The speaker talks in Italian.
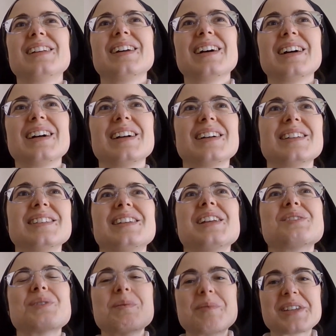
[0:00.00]
della,
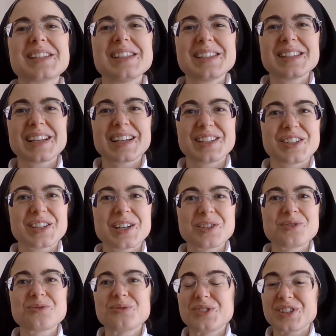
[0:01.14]
della, sua presenza che ci
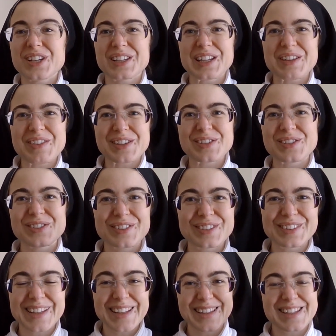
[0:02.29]
raggiunge attraverso
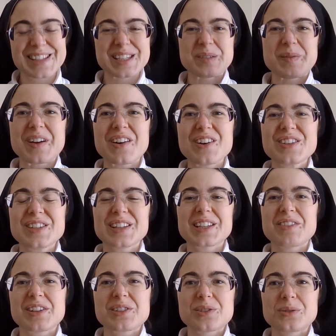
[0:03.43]
tantissime cose,
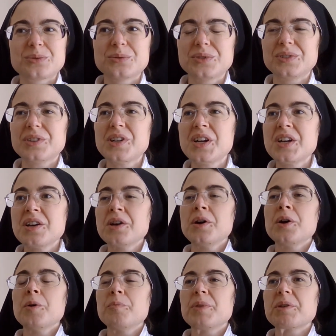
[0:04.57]
attraverso tutto,
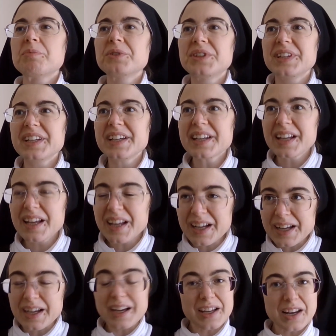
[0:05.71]
per poter
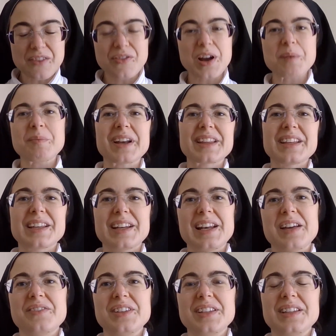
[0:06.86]
rifar partire
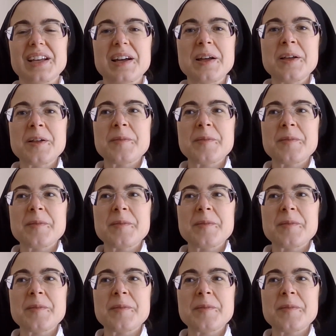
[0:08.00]
la vita.